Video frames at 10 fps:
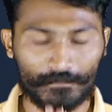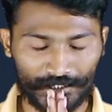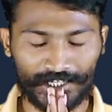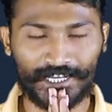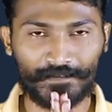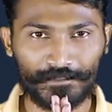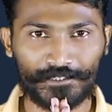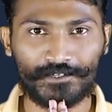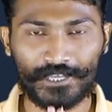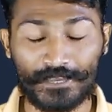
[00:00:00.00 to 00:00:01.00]
नमस्कार
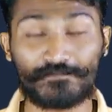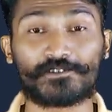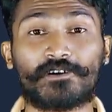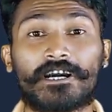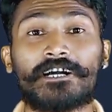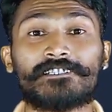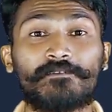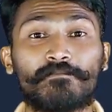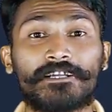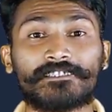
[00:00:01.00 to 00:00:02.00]
मित्रों कैम छो आज
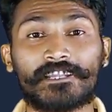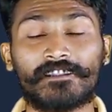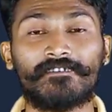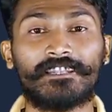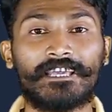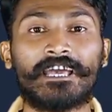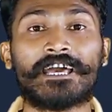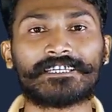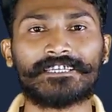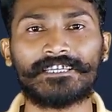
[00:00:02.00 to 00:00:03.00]
हम बात करने वाले
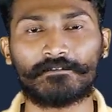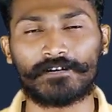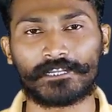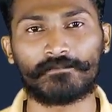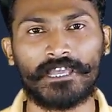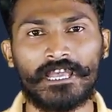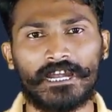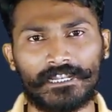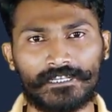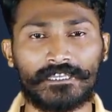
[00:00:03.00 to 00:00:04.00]
हैकिंग के बारे में
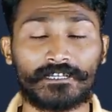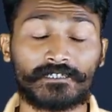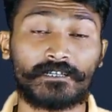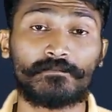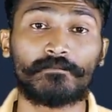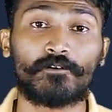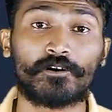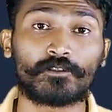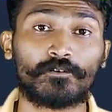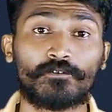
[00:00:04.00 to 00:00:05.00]
हालांकि अक्सर हमने
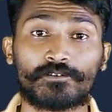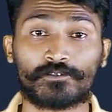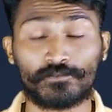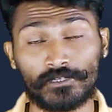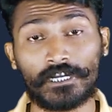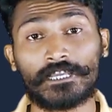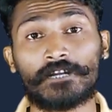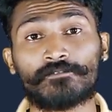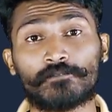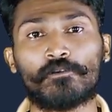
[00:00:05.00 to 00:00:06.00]
बहुत लोगों से सुना
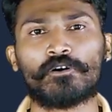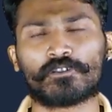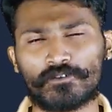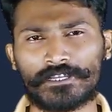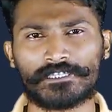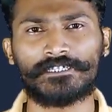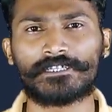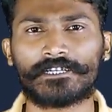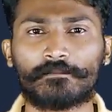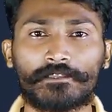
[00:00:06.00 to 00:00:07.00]
या फिर बहुत लोग ऐसे
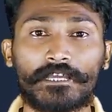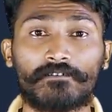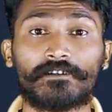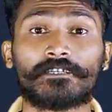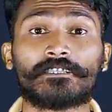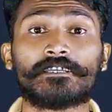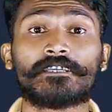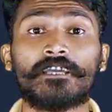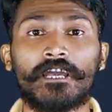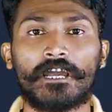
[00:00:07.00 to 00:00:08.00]
इंटरनेट पे दावे करते हैं
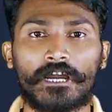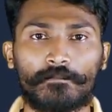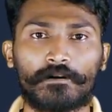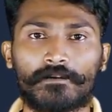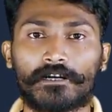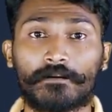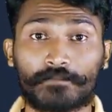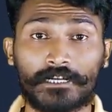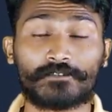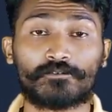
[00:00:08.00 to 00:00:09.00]
कि आप हम
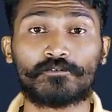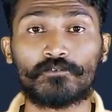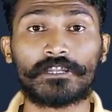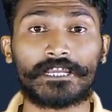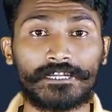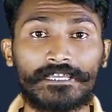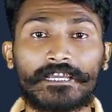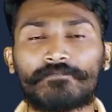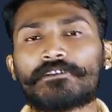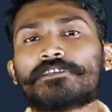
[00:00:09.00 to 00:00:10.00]
आपका जो गूगल
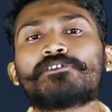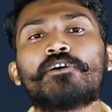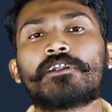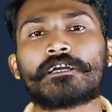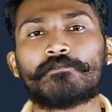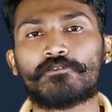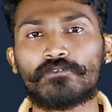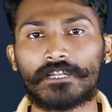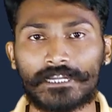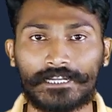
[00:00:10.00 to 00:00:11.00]
आईडी है या फिर किसी और का भी
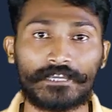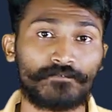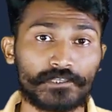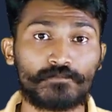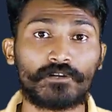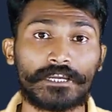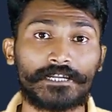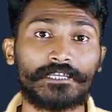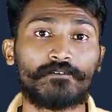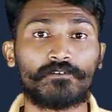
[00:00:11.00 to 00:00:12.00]
गूगल आईडी या फेसबुक
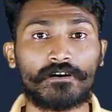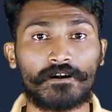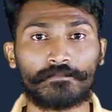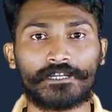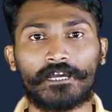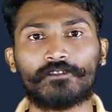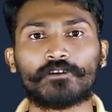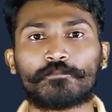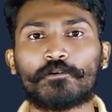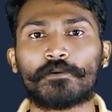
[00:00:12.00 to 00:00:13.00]
आईडी है वो वहाँ पे
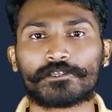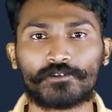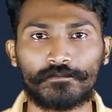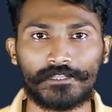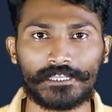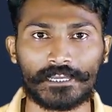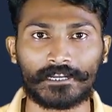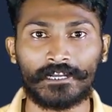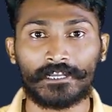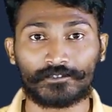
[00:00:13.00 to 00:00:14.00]
डालो तो आपको पासवर्ड मिल
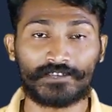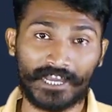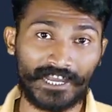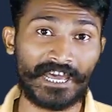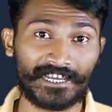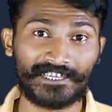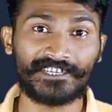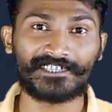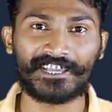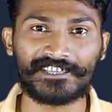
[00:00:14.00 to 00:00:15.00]
जाएगा तो क्या
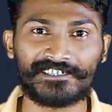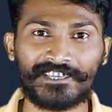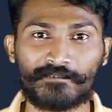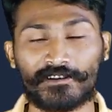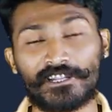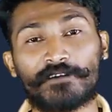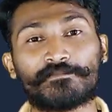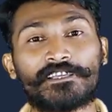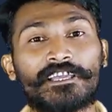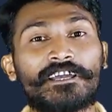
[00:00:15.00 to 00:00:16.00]
हैकिंग इतना ईजी है मतलब
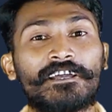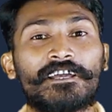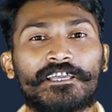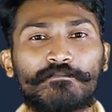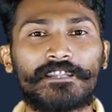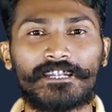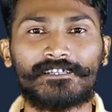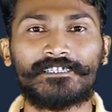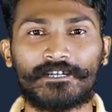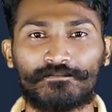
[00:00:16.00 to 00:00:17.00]
आपने ये ई
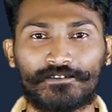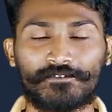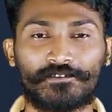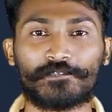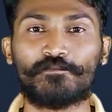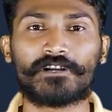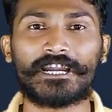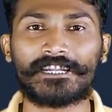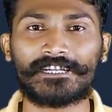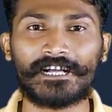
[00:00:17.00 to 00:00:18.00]
मेल या फिर
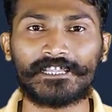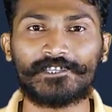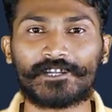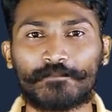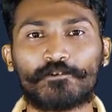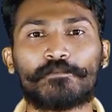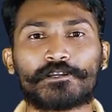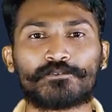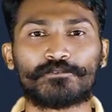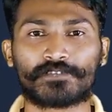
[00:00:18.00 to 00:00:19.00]
फेसबुक का आई डाल दिया और आपको
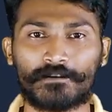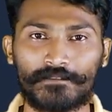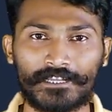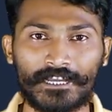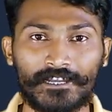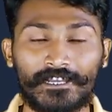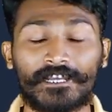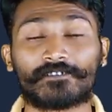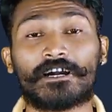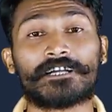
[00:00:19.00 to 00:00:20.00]
पासवर्ड उसका मिल गया
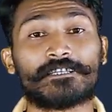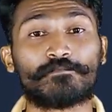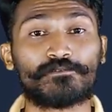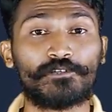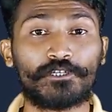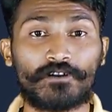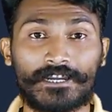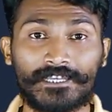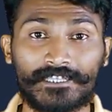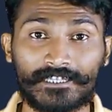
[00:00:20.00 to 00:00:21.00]
तो आज आप इस वीडियो को
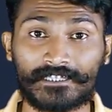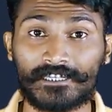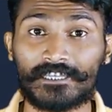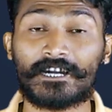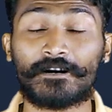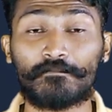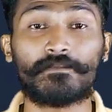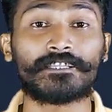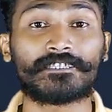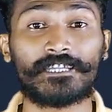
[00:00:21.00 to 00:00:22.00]
आगे देखते रहिए
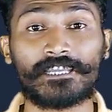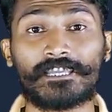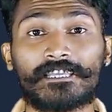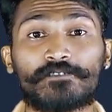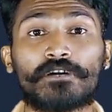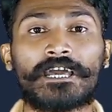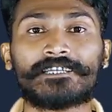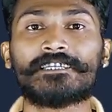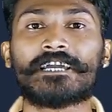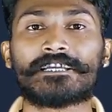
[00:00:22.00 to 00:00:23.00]
हम बात करेंगे कि जो
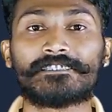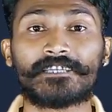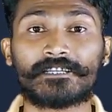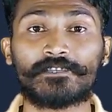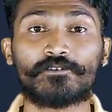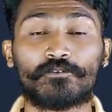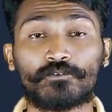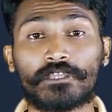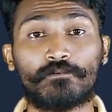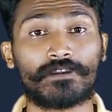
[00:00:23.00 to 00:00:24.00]
हैकिंग एग्जैक्टली जो
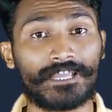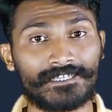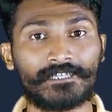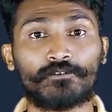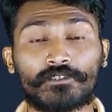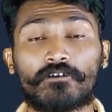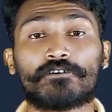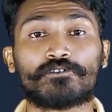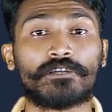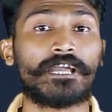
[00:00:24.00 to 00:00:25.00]
होता है वो कैसे होता
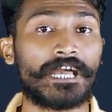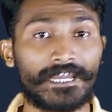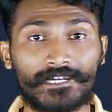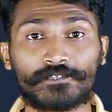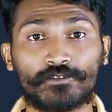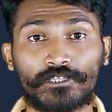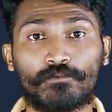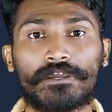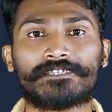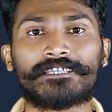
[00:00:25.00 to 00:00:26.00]
है और जो ये हैकर्स
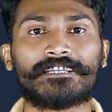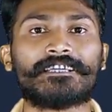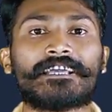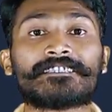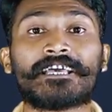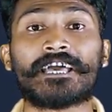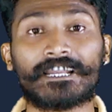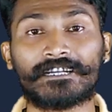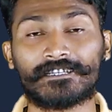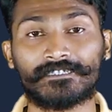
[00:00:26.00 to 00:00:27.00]
होते हैं वो एग्जैक्टली कैसे
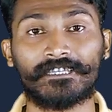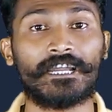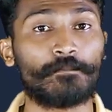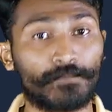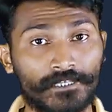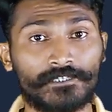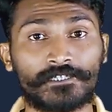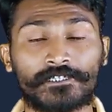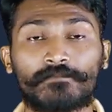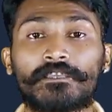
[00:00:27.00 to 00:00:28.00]
हैक करते हैं आपके
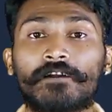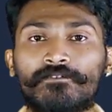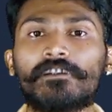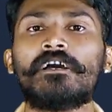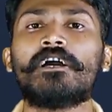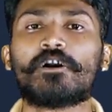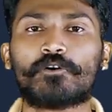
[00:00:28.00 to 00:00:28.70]
सिस्टम या फिर